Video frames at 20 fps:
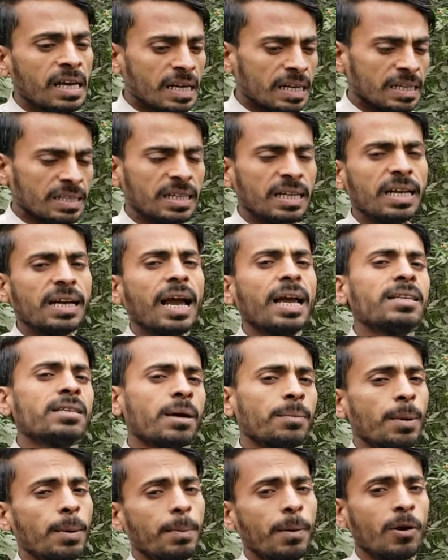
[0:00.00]
इसलिए गाइस
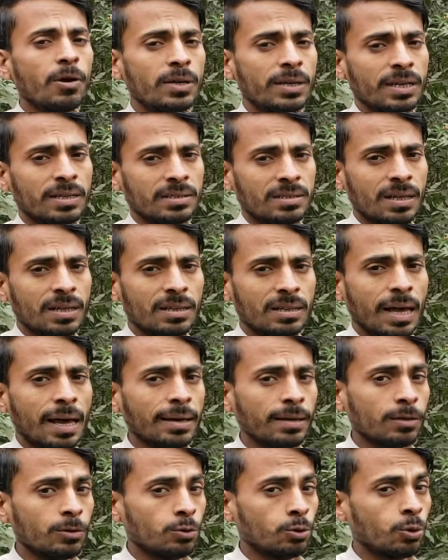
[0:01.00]
हमें बहुत टेंशन था
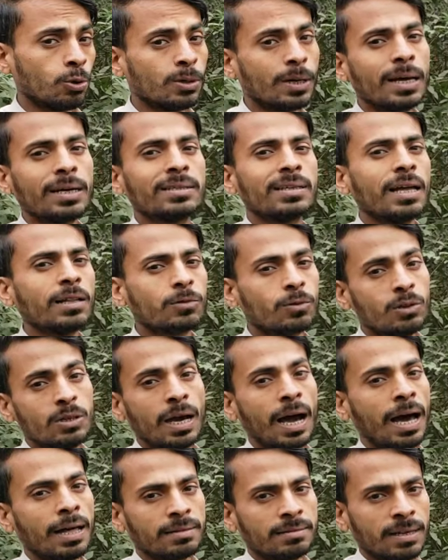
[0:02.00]
कि छोटा के साथ कोई
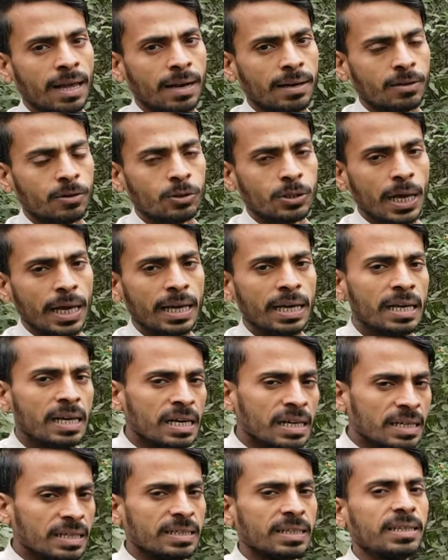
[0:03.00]
हादसा ना हो जाए
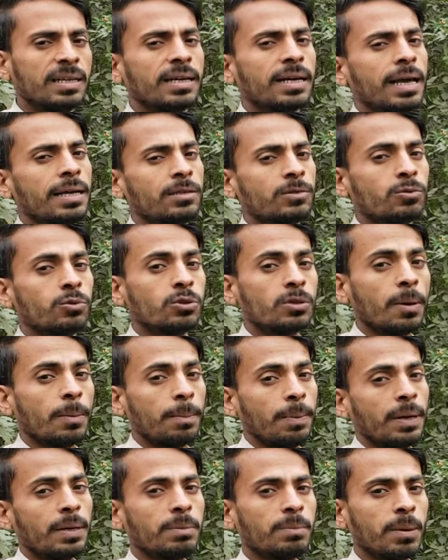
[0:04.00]
इसलिए गाइस को उसके
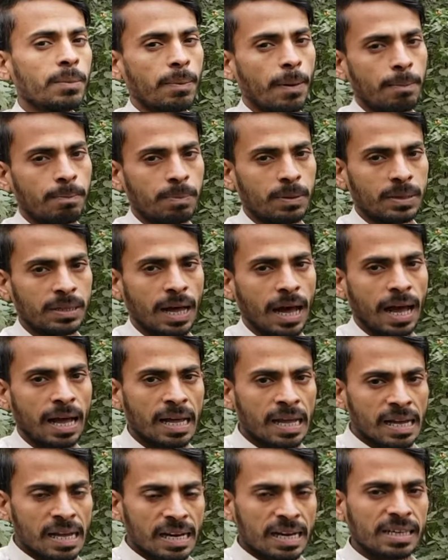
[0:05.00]
पेट में पप्पी था
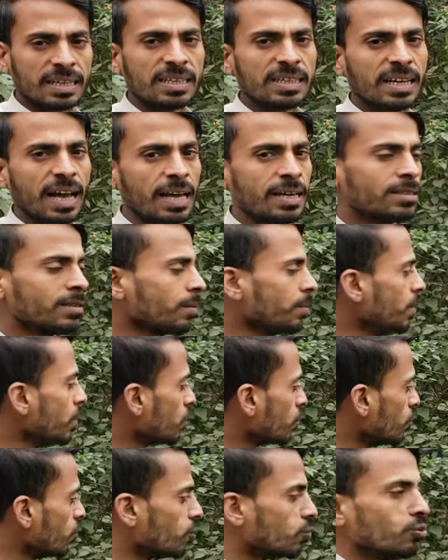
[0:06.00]
लेकिन गाइस अभी
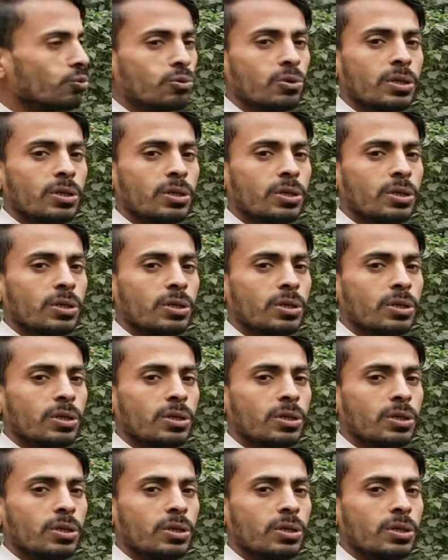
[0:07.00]
कुं कुं